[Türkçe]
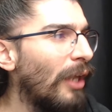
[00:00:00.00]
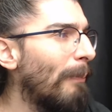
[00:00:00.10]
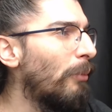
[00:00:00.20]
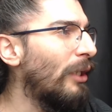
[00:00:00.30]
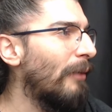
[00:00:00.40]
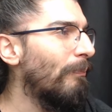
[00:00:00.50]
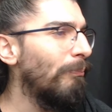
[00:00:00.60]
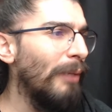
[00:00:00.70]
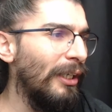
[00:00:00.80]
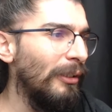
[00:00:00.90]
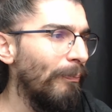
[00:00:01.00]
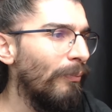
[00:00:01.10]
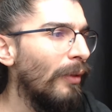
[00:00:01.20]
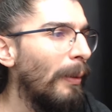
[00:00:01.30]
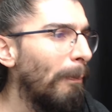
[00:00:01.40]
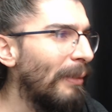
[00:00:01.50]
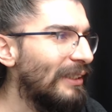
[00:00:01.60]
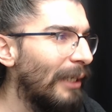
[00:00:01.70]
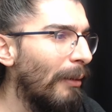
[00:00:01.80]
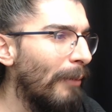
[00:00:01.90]
tam böler. Bakalım.
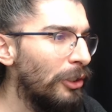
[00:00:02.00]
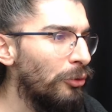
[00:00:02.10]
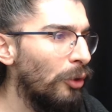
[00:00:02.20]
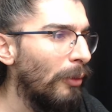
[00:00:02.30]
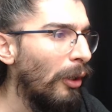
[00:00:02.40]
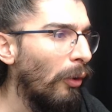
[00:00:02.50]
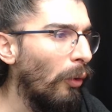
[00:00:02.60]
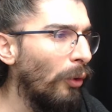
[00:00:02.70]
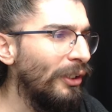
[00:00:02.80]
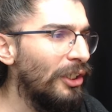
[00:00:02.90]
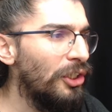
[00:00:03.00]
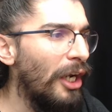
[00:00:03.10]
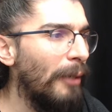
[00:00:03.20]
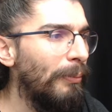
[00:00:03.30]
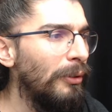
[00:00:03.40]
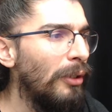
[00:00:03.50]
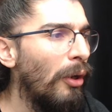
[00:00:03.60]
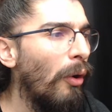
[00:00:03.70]
Mesela ben başlıyorum. 12 çarpı